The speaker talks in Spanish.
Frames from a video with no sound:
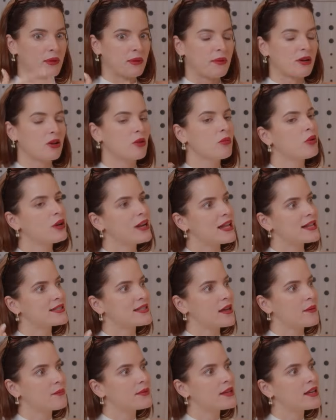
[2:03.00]
primer como
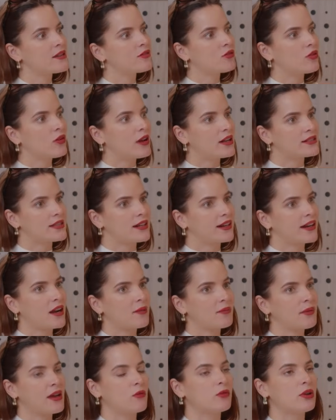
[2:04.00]
lanzamiento a
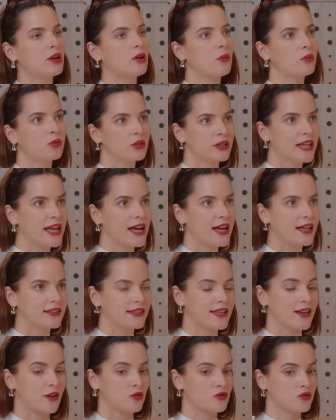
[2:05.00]
acercarme a una comunidad
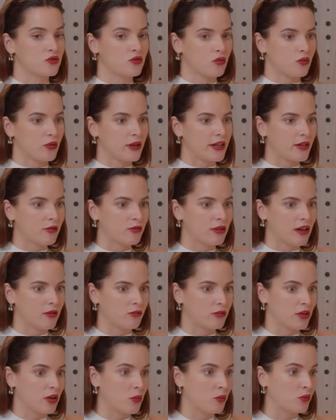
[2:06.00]
y a construir una,
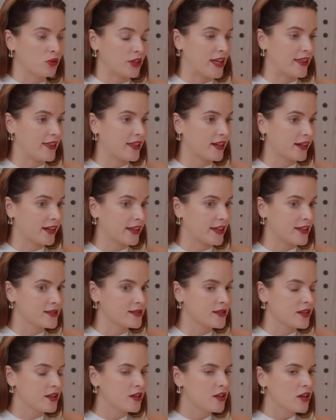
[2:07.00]
una comunidad en
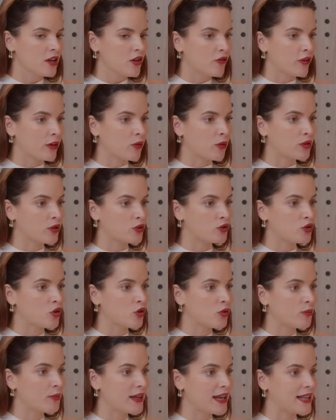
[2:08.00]
redes fue cuando
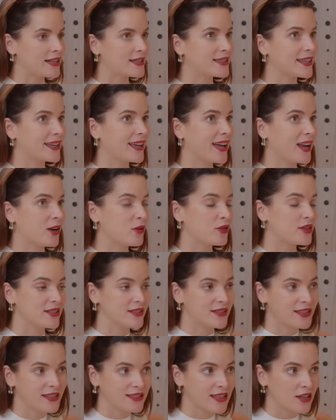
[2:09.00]
yo me lancé a los
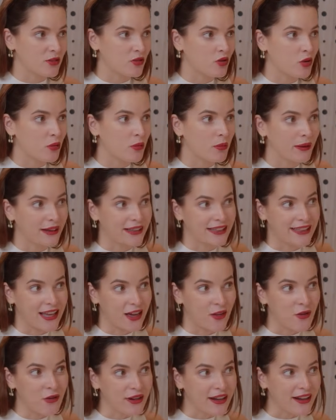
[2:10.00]
16 años como
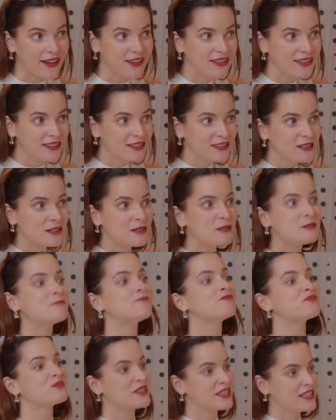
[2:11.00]
maquilladora.
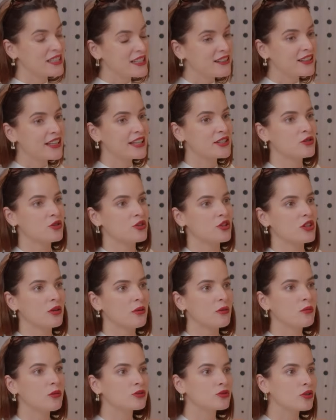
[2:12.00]
Ah. Sí, de hecho yo
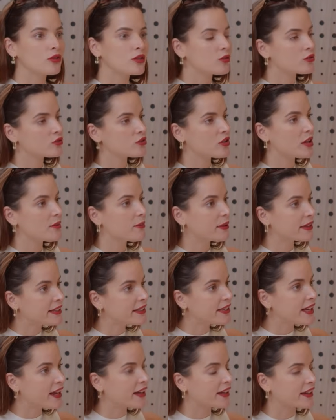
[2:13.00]
llevé un montón de cursos de
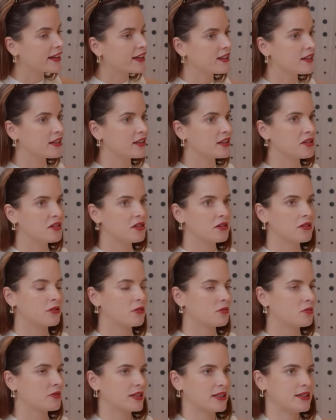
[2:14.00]
maquillaje y
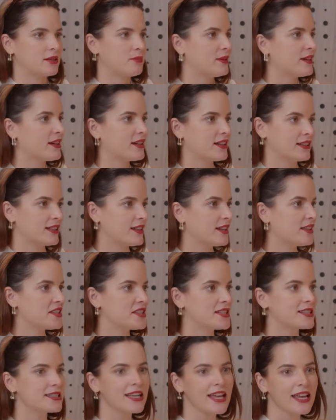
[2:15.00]
como que típica que tienes
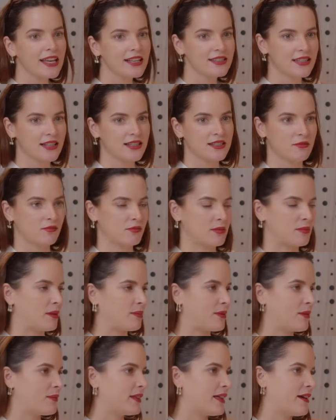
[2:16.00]
16, que mi
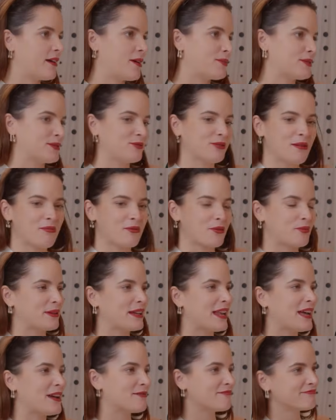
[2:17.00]
papá me daba pues una
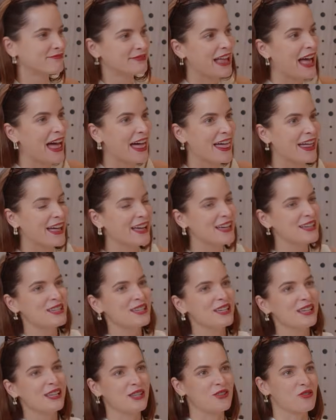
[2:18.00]
propina nada
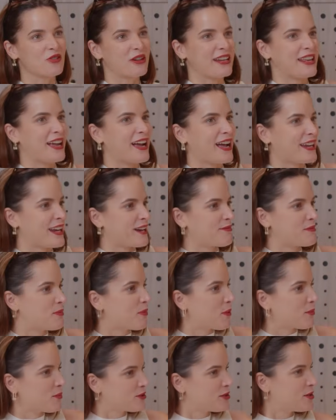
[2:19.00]
y yo quería ganar mis
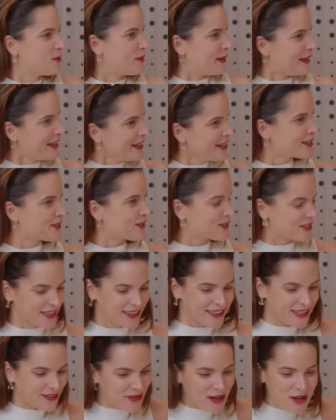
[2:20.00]
propios chivilines, no
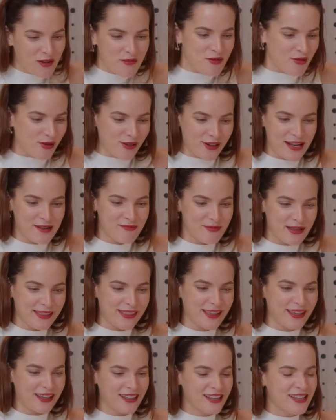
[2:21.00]
sentirme como
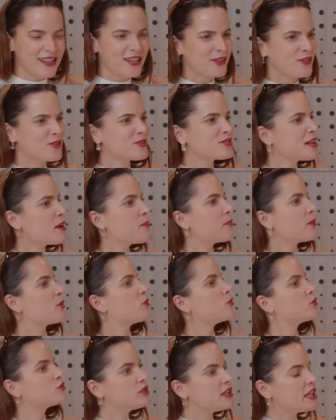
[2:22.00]
realmente, no sé,
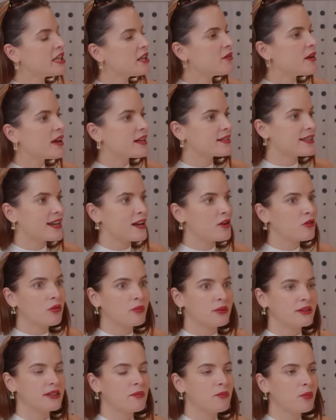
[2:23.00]
productiva, hacer algo
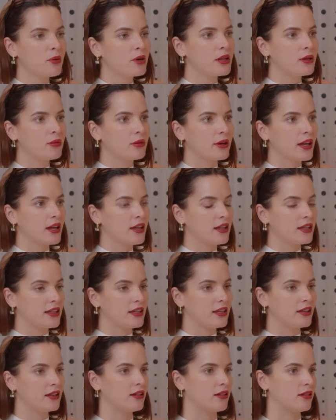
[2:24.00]
con mi tiempo libre
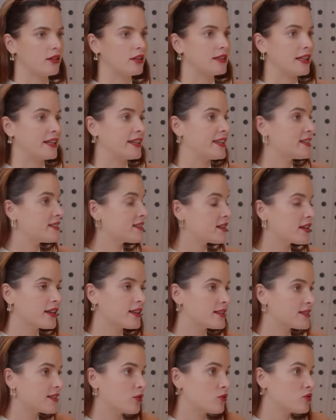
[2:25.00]
y, tenía
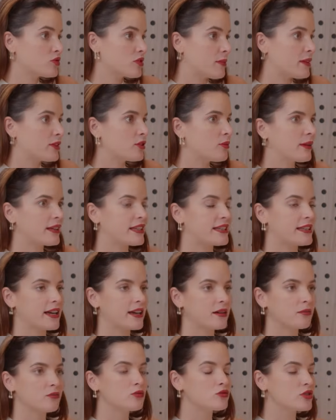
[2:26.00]
este, este conocimiento de
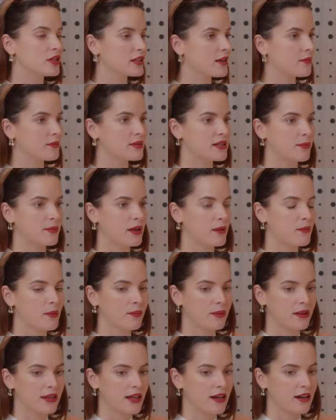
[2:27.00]
maquillaje. Muchas de mis amigas
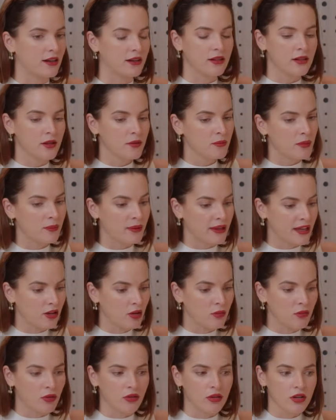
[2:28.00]
me pedían, me pedían
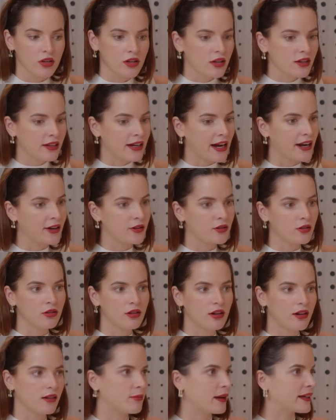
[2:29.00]
como,
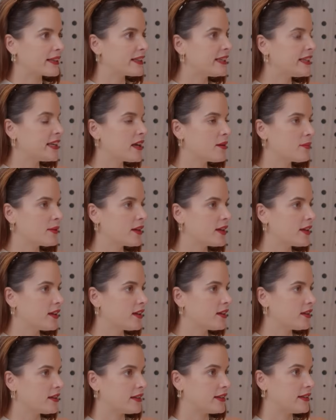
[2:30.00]
Caro,
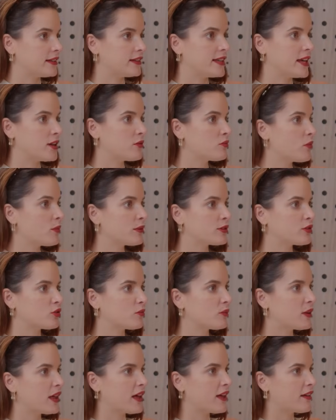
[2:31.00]
maquíllame y, y ya en un momento
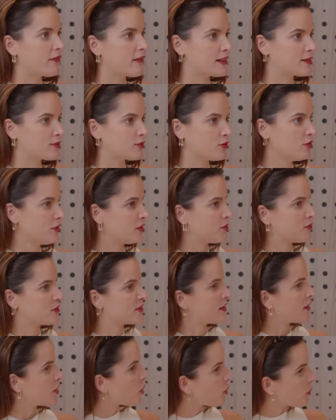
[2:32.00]
no me daba abasto y
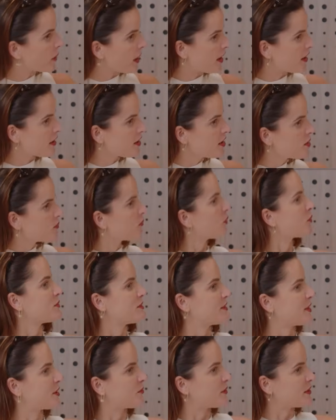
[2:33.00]
empecé a cobrar por
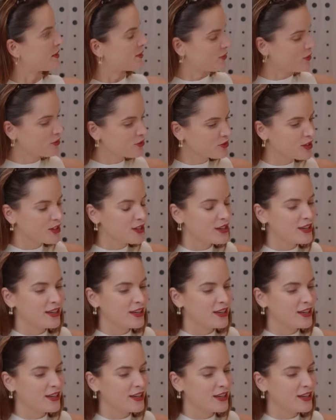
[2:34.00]
mis servicios